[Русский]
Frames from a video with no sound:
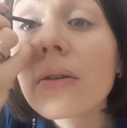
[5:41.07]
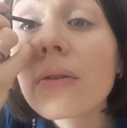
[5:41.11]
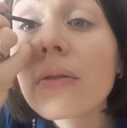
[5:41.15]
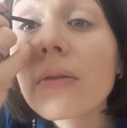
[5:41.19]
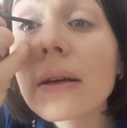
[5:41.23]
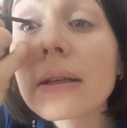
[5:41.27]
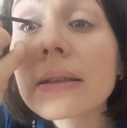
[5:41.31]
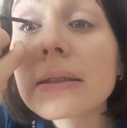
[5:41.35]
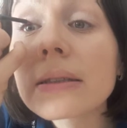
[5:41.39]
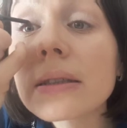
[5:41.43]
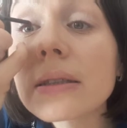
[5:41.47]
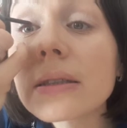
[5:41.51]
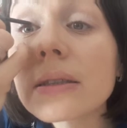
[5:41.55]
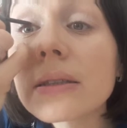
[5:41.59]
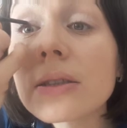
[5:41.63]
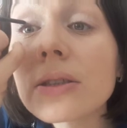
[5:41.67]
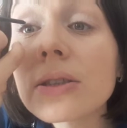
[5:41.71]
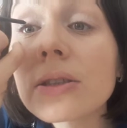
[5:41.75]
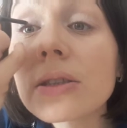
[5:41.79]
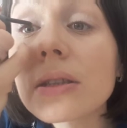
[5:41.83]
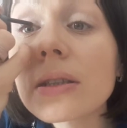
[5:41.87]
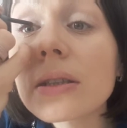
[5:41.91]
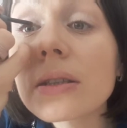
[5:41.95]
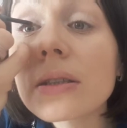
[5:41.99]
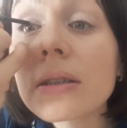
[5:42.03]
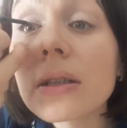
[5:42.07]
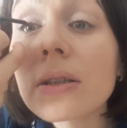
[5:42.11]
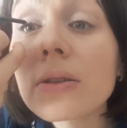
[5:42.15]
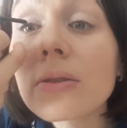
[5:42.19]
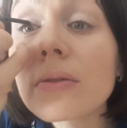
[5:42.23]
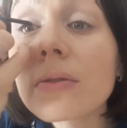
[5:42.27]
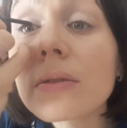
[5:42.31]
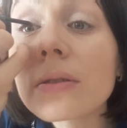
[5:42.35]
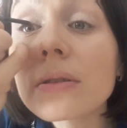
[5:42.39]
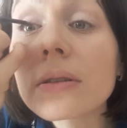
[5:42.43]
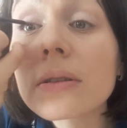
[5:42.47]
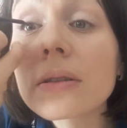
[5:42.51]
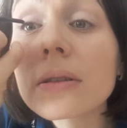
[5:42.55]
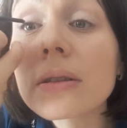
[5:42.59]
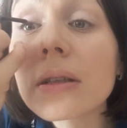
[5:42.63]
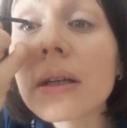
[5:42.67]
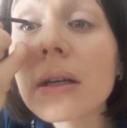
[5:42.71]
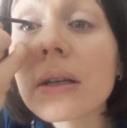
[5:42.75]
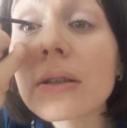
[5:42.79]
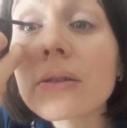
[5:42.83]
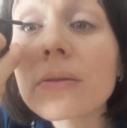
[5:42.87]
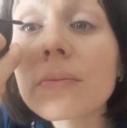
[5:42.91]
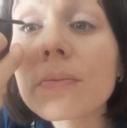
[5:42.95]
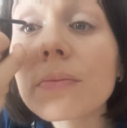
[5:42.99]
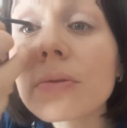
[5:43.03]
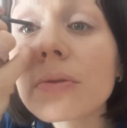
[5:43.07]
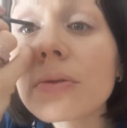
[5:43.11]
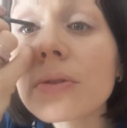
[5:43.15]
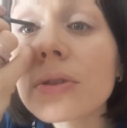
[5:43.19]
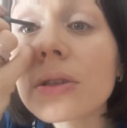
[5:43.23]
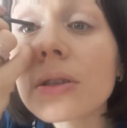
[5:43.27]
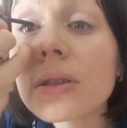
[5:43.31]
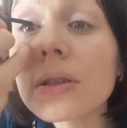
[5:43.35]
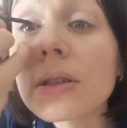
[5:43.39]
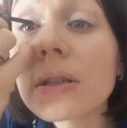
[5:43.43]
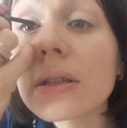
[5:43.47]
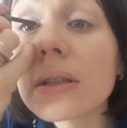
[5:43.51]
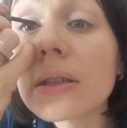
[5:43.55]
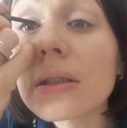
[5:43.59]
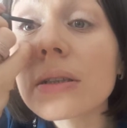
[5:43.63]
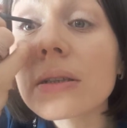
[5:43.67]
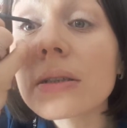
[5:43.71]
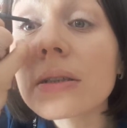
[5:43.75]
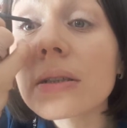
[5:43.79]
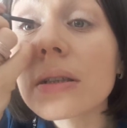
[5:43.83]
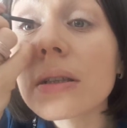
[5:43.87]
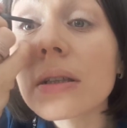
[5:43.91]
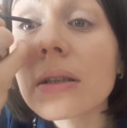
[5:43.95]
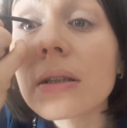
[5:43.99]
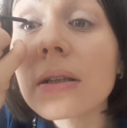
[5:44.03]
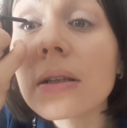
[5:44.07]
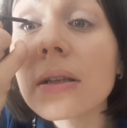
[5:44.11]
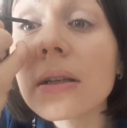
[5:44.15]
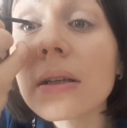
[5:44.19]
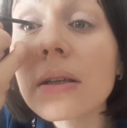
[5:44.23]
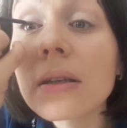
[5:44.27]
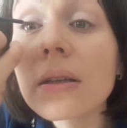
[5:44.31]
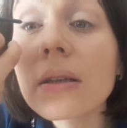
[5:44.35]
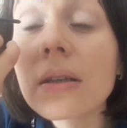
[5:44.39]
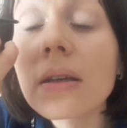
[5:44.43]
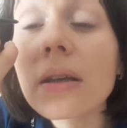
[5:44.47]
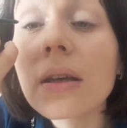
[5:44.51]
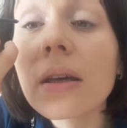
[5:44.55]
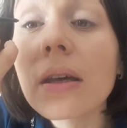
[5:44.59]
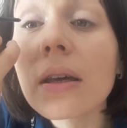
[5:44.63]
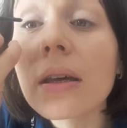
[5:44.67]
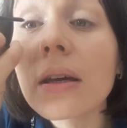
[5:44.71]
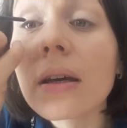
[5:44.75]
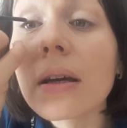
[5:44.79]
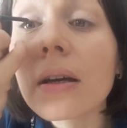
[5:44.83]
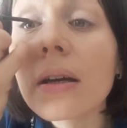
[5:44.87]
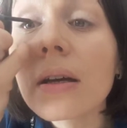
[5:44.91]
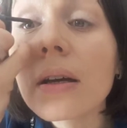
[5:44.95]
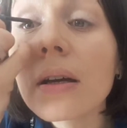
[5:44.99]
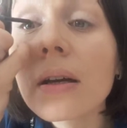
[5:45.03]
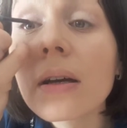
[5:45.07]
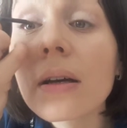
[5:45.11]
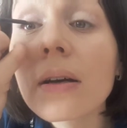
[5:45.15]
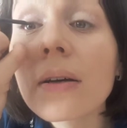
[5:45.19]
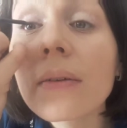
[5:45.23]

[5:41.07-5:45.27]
У вас реснички становятся сразу пушистее, длиннее.